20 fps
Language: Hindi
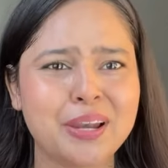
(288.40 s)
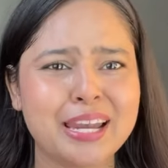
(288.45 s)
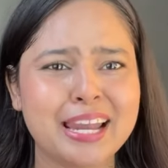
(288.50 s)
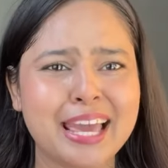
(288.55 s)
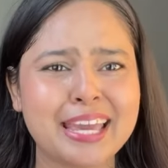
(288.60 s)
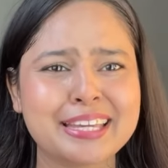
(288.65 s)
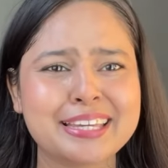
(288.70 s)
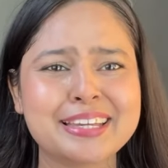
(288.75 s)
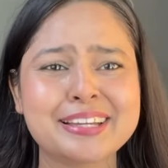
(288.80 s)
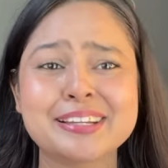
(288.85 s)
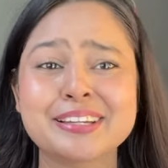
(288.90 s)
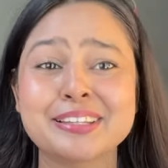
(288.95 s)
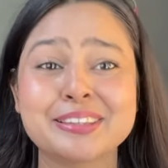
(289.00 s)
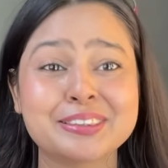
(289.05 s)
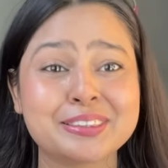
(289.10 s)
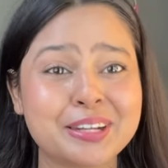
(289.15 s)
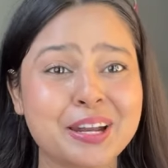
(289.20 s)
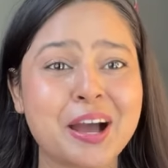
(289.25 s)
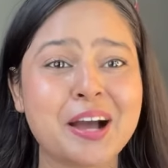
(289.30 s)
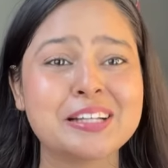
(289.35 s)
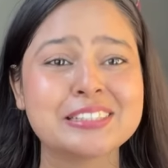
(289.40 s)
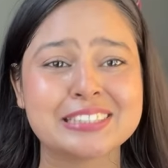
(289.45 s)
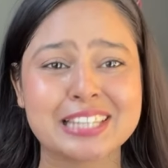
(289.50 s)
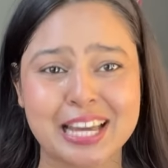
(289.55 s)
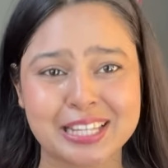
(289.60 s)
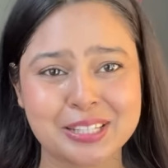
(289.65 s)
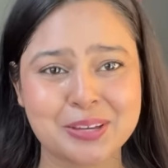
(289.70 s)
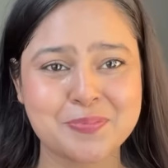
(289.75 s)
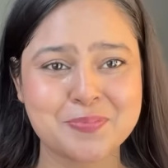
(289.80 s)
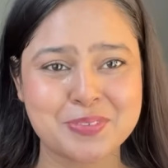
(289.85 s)
लाइक ये कितना
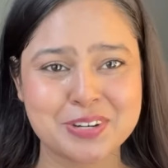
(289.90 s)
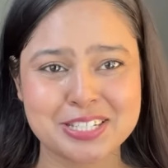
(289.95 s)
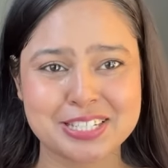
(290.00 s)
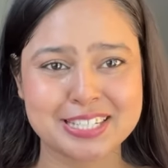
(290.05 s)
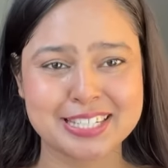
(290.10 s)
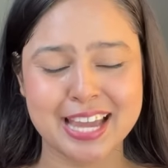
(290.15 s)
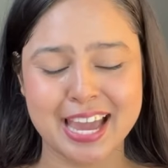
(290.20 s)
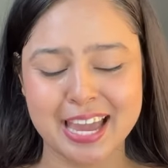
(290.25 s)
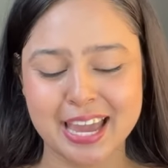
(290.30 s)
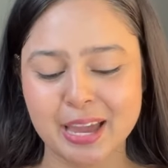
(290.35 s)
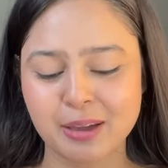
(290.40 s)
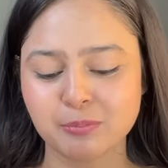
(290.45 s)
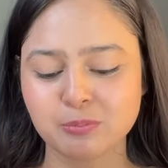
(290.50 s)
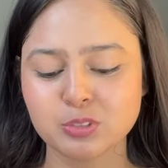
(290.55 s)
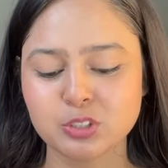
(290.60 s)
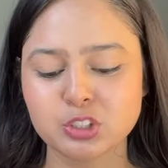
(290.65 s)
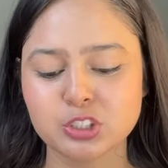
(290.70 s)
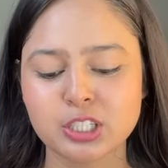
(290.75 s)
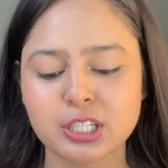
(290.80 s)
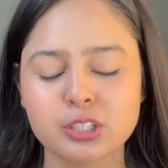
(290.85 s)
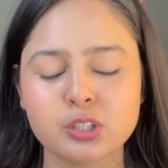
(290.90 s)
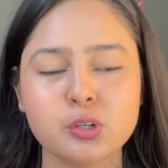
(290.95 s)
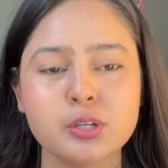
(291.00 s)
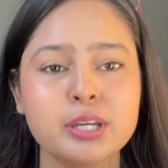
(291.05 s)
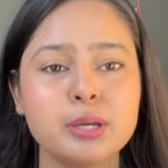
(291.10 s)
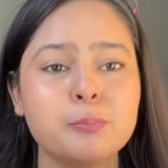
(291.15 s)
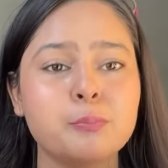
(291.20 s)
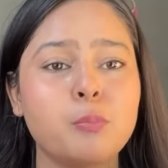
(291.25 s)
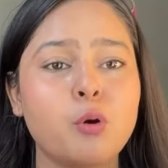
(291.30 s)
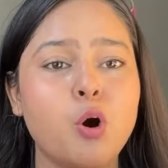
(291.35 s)
ज़्यादा प्रिटी आया मुझे तो
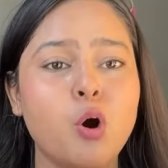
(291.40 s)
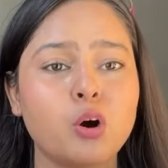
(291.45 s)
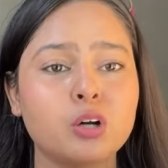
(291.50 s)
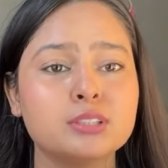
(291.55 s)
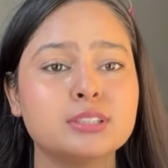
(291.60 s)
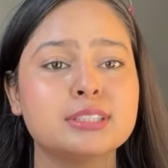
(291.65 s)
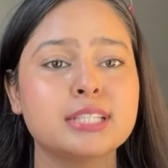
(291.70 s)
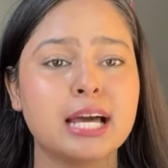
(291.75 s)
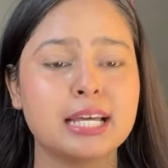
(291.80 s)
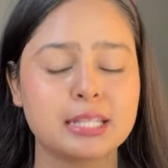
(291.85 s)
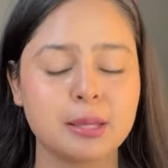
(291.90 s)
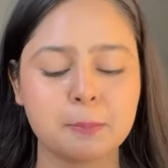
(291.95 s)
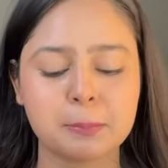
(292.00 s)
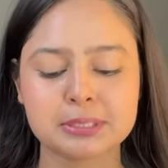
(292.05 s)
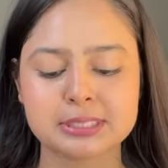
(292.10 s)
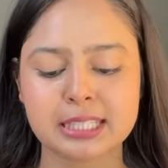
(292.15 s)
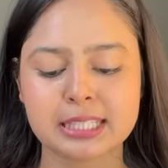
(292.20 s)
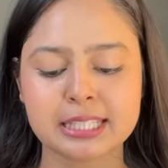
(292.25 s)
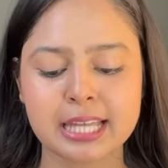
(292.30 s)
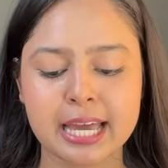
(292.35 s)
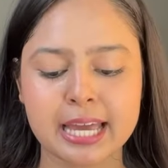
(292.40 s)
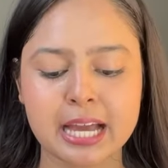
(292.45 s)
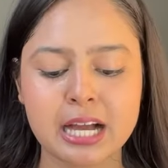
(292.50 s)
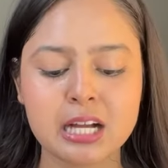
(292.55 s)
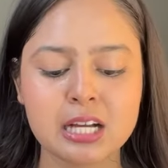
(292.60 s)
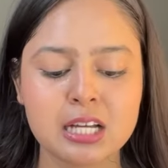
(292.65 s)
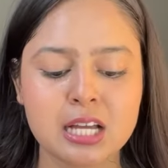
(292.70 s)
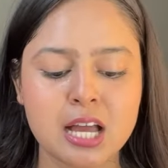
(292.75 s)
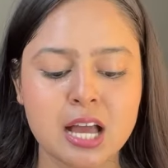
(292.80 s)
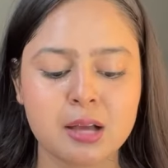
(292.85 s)
ये बहुत ज़्यादा पसंद
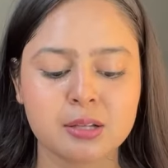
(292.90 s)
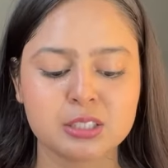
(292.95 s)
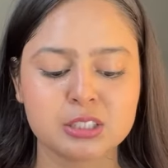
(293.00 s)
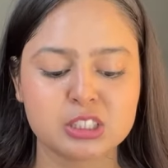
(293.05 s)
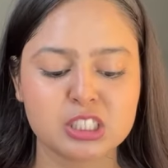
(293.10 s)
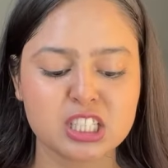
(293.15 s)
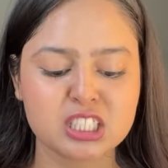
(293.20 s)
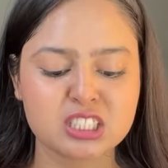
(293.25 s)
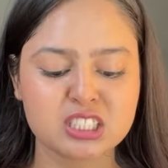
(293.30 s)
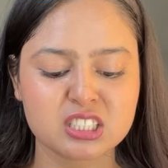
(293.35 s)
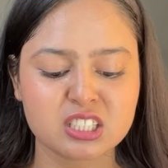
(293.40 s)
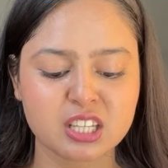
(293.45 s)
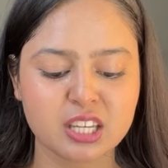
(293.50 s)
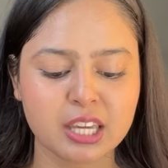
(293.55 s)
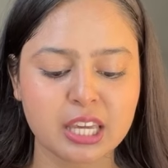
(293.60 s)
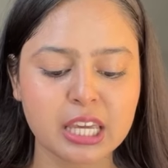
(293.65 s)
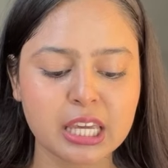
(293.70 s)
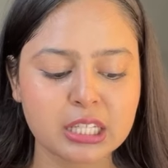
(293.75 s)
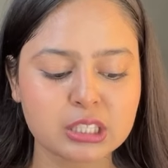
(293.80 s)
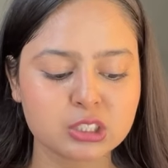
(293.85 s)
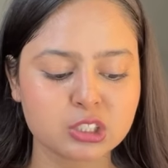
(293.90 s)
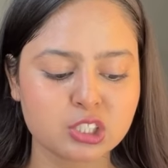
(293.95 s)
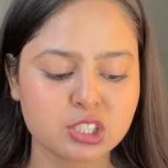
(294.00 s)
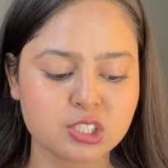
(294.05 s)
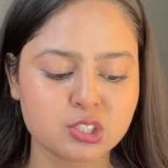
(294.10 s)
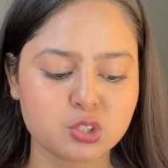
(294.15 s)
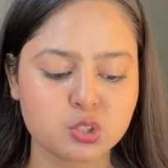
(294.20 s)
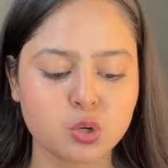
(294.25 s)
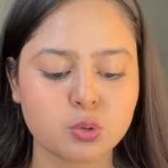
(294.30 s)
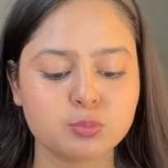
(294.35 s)
आया जस्ट एक
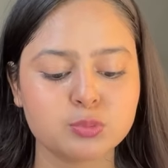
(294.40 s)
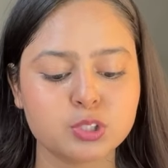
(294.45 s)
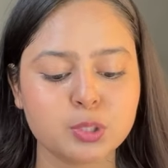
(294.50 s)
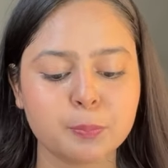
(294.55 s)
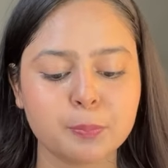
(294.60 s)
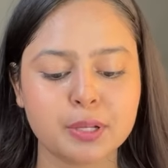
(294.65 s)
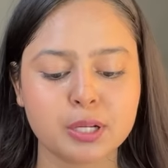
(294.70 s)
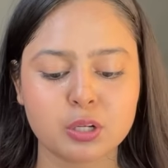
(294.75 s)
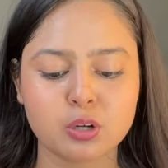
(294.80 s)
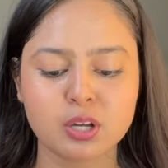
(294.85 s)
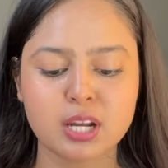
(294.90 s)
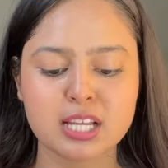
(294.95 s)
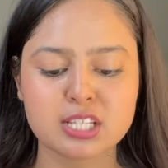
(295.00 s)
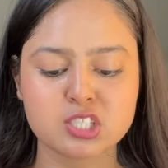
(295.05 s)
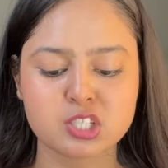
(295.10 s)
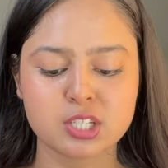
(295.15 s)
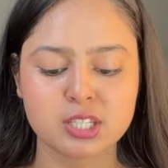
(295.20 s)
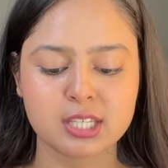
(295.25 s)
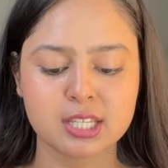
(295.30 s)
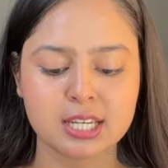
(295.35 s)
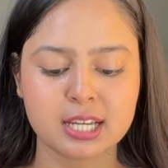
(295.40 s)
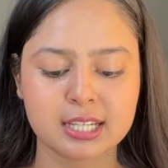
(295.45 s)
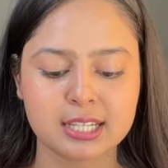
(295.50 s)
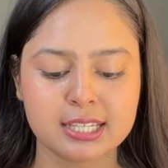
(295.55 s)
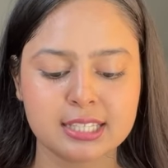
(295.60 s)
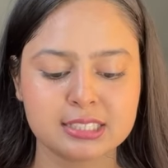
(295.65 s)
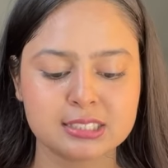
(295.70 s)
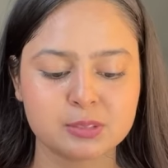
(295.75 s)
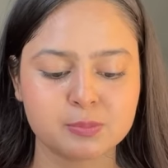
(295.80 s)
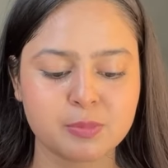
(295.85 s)
चीज़ जो मुझे बिल्कुल अच्छी नहीं
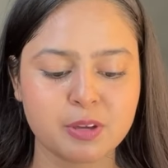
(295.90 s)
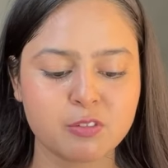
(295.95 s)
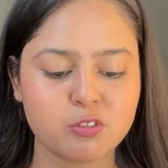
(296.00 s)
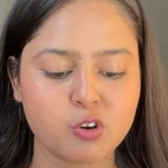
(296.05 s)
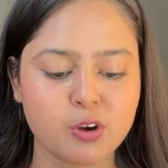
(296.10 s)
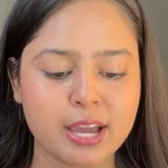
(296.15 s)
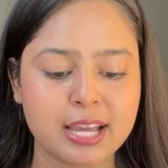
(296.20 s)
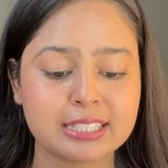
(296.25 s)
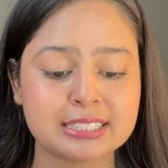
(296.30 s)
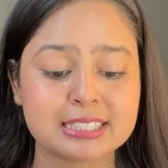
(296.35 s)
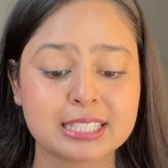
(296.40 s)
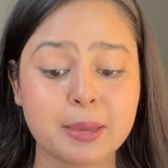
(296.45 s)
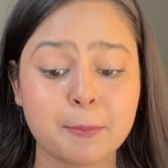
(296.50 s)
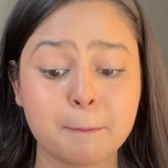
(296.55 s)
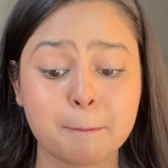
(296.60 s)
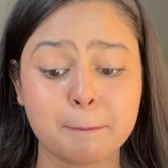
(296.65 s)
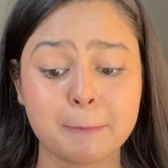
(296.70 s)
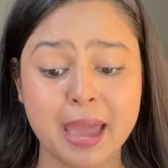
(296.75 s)
लगी इसमें वो है इसके